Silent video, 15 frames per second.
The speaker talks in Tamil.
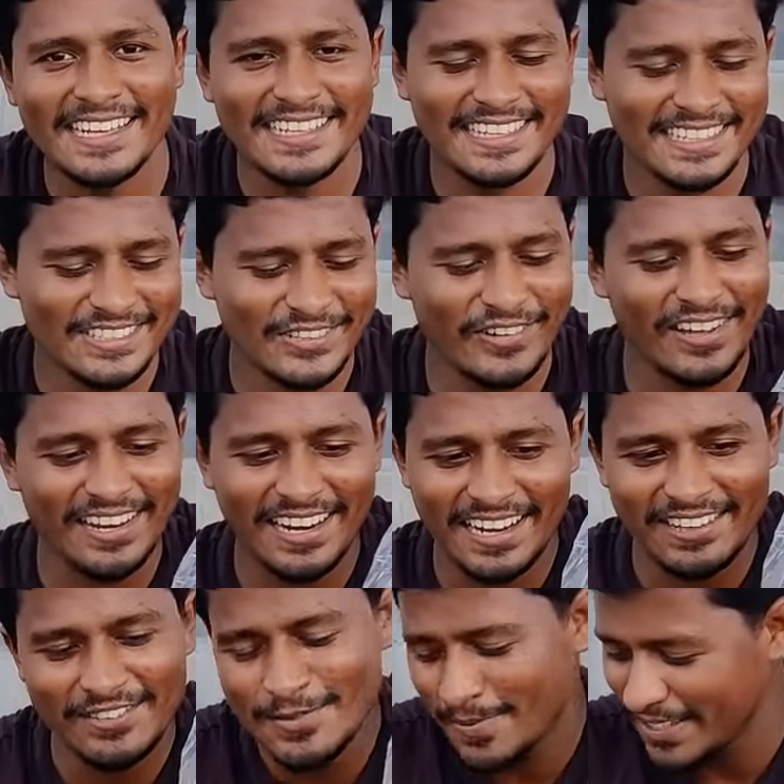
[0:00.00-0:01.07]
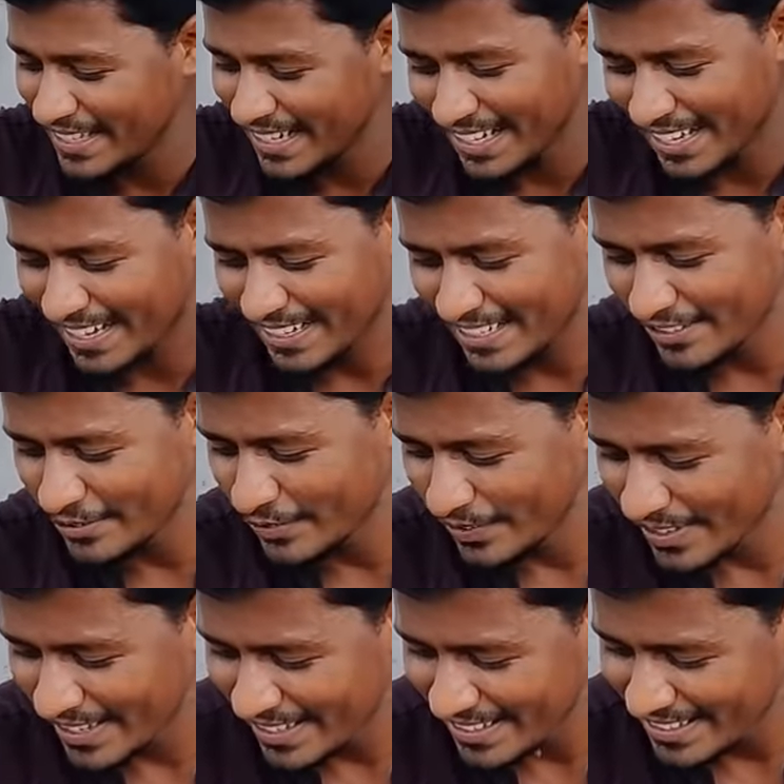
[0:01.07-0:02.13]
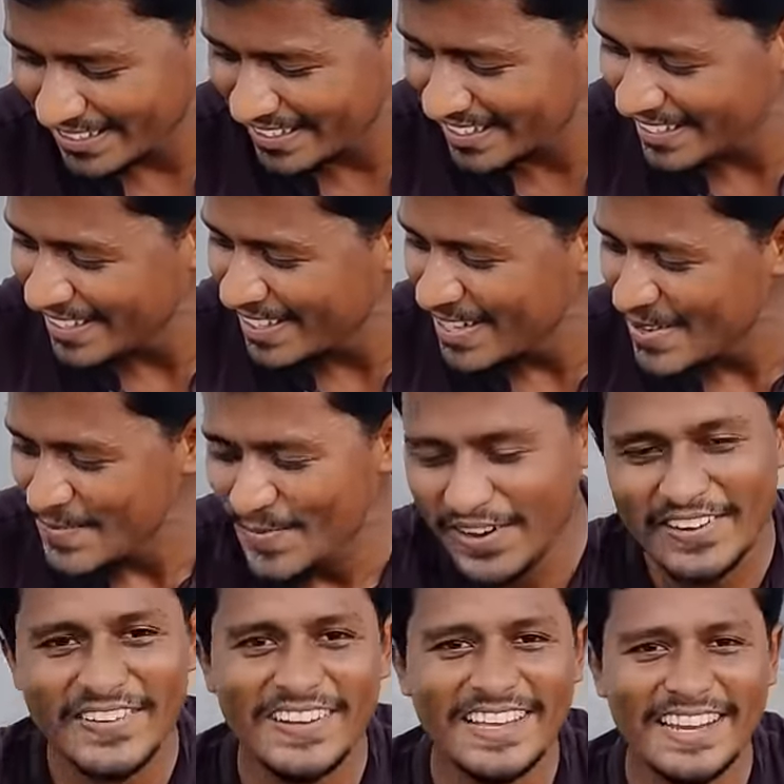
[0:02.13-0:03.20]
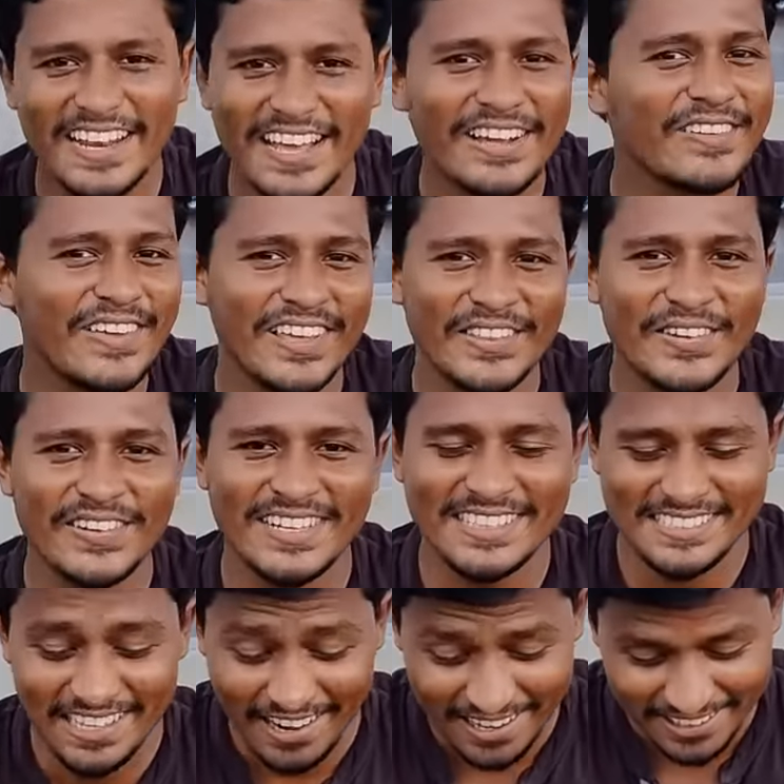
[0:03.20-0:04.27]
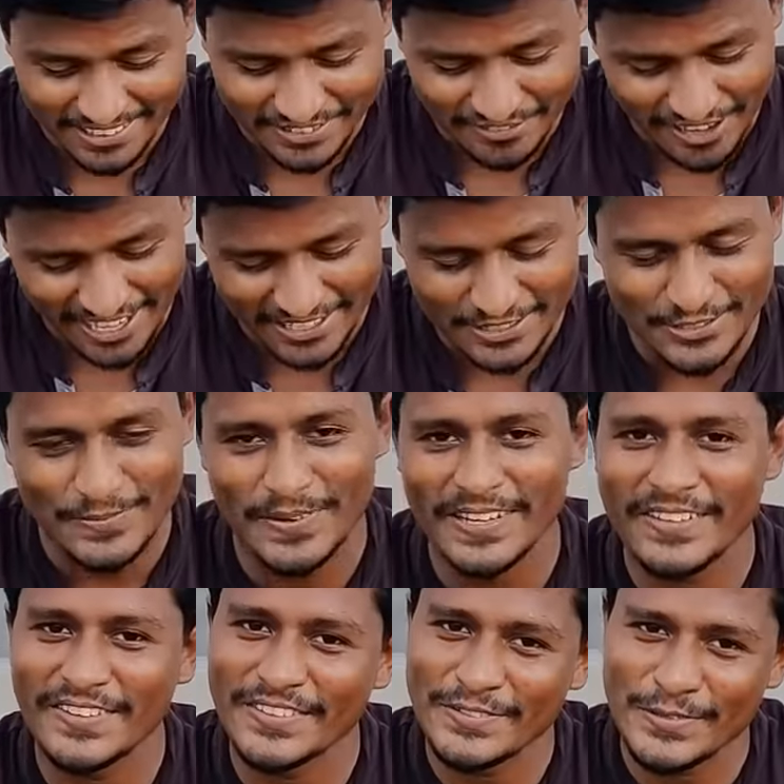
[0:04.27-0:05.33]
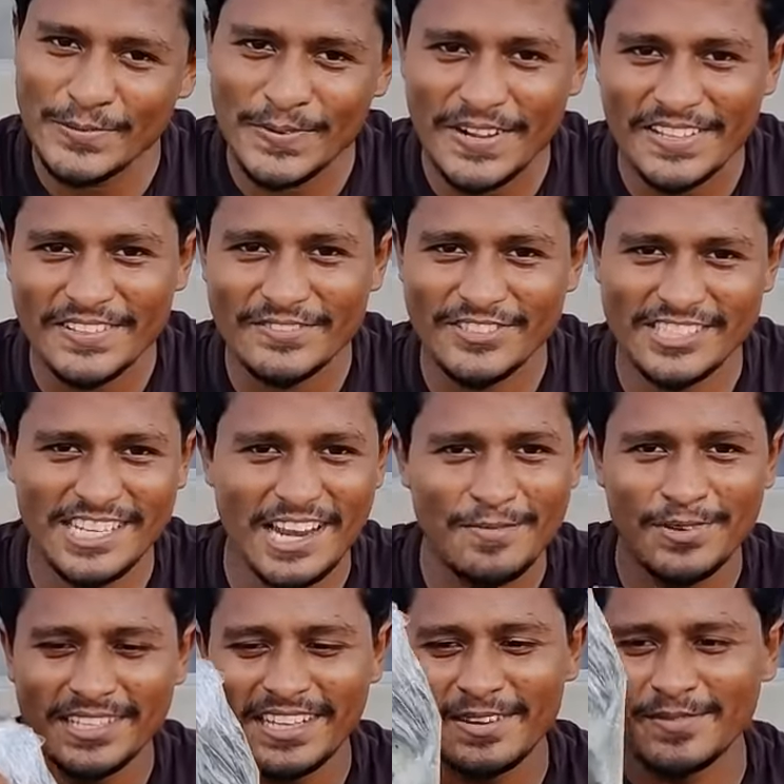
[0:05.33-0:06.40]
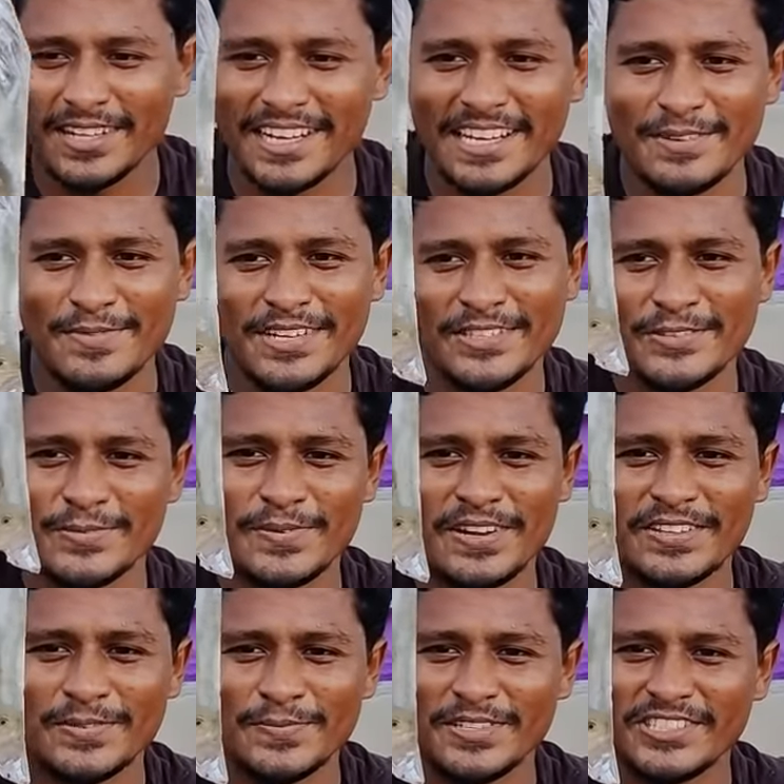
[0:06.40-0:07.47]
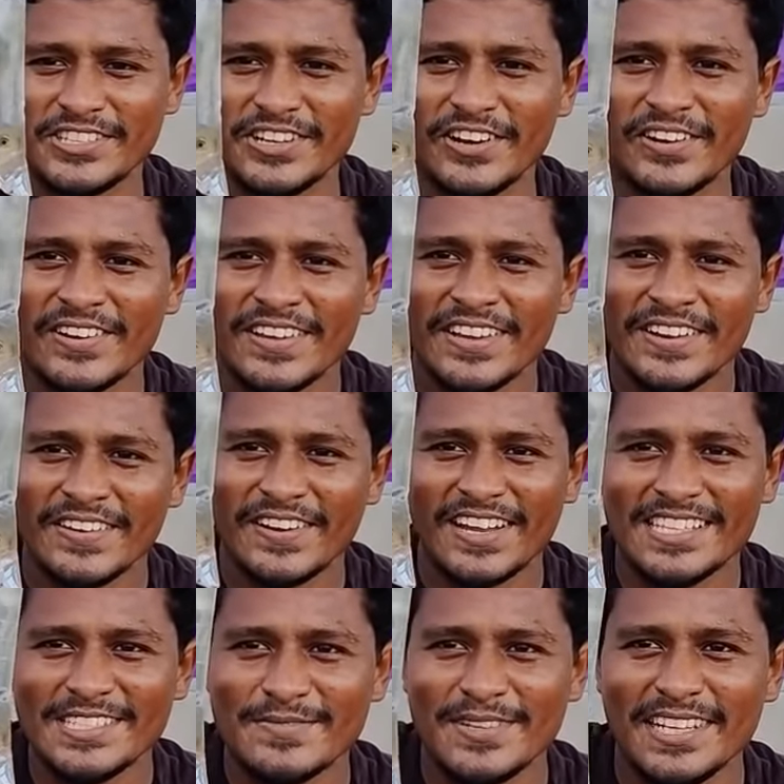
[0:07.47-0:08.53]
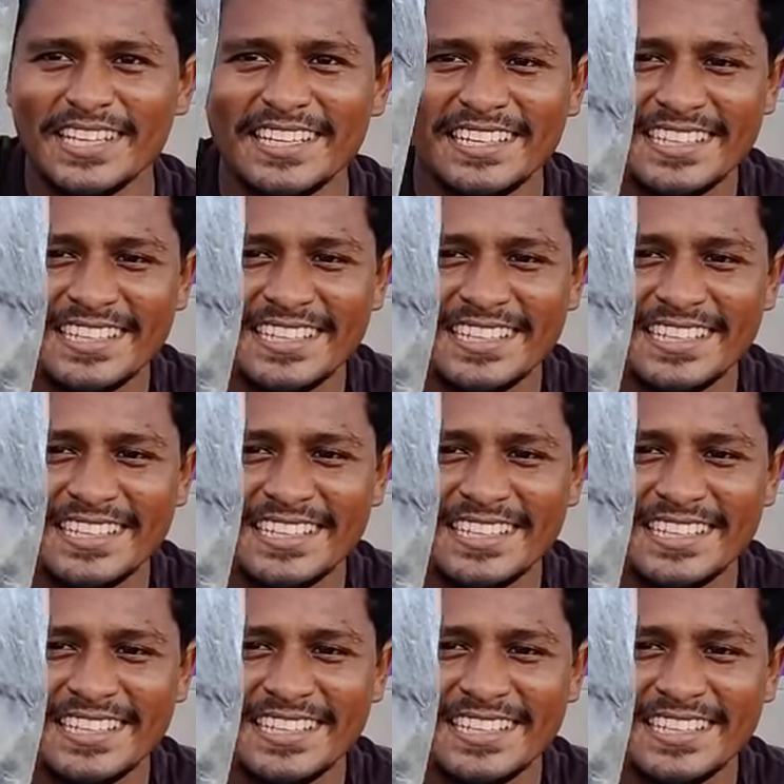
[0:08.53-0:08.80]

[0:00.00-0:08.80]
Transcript: இருக்குது ஸோ அதனால் வந்து பார்த்திங்கன்னா கரெக்டாக வந்து ஒர்க் ஆகுது பரவாயில்லங்க நான் கூட ஏதோ நினச்சேன் ஆனால் வந்து ஃபேனை யூஸ் பண்ணி வந்து சூப்பராக வந்து ஃபிஷ் ஸ்டாப் வந்து நம்ம ரெடி பண்ணி சூப்பராக வந்து பிடிச்சிட்டோம் ஒரு அஞ்சு மீன்